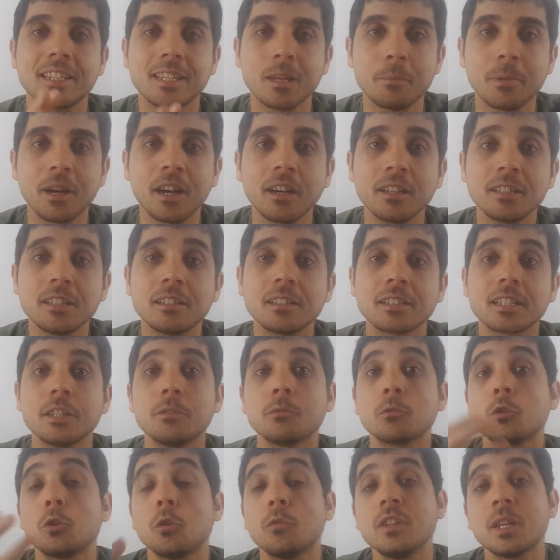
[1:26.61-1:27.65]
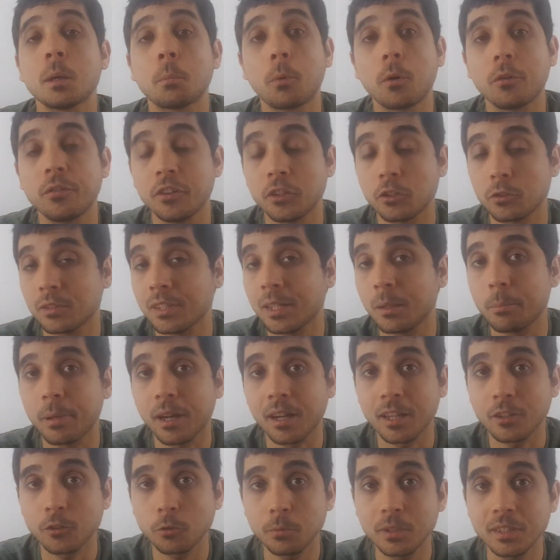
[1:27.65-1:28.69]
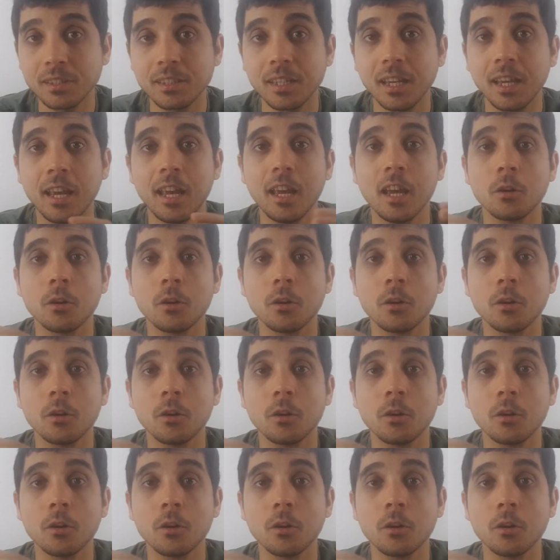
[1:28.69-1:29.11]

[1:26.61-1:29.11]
camarades qui vont devenir professionnels par la suite,